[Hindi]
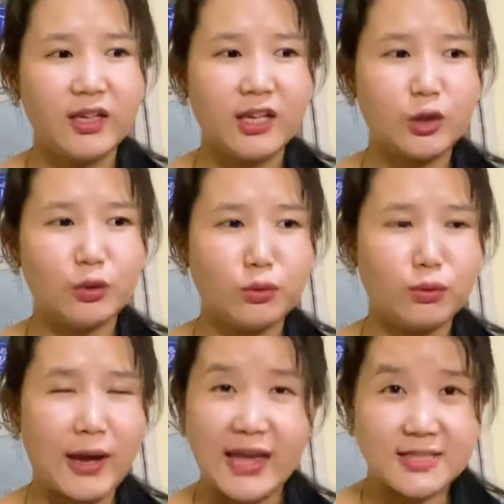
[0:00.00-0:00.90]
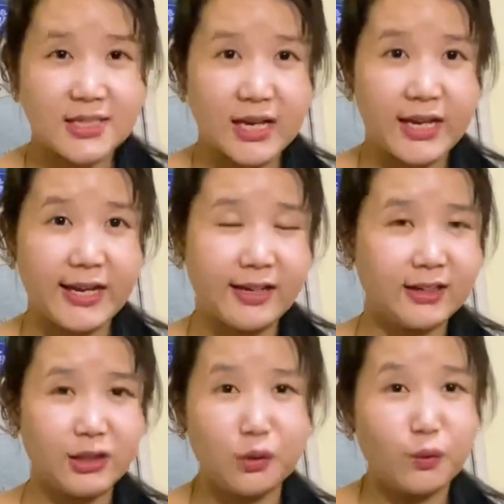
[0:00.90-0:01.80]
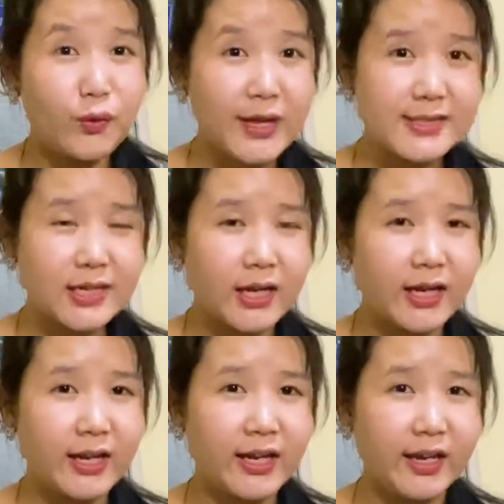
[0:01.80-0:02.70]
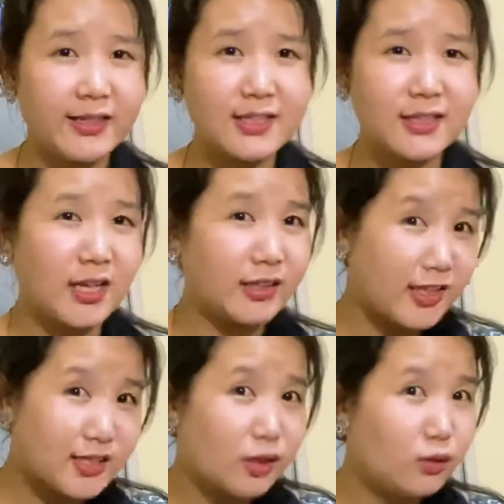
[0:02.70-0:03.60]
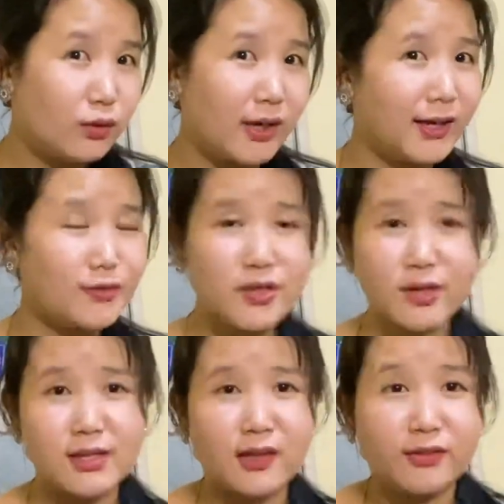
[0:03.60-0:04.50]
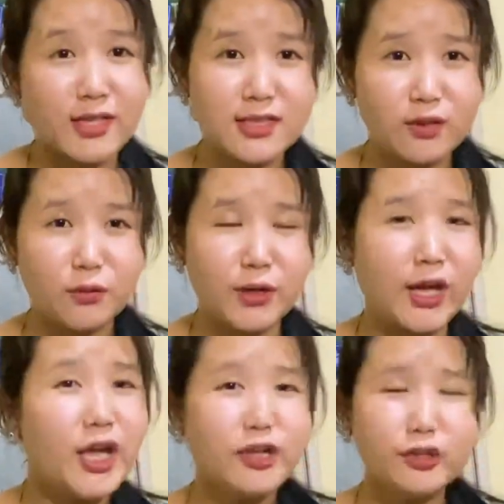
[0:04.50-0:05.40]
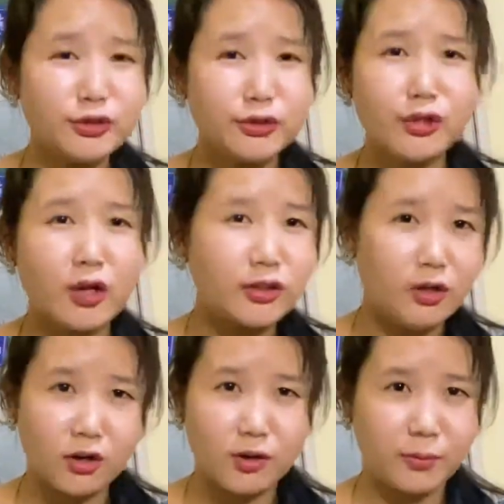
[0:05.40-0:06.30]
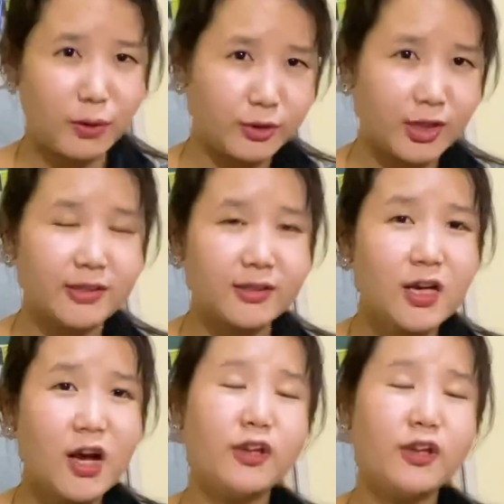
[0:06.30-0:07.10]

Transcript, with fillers: ये तो ऐसा है ये तो वैसा है इसके साथ ऐसा हुआ है उसके साथ वैसा हुआ है यू शुड नॉट टॉक अबाउट दैट